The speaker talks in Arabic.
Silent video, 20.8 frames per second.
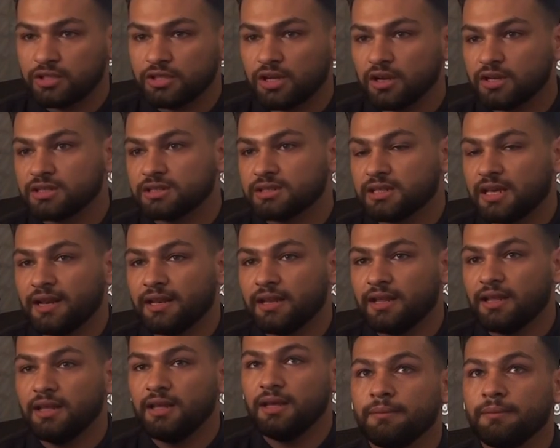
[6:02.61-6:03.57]
شخص
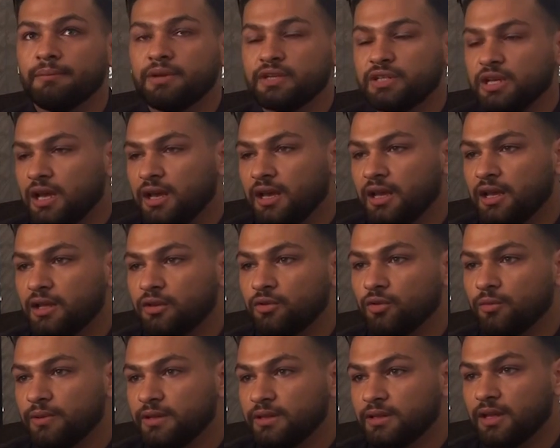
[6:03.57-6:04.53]
يعني بجاهد
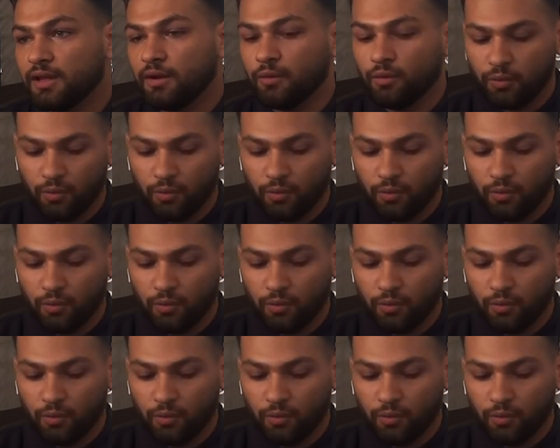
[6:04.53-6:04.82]
وبنت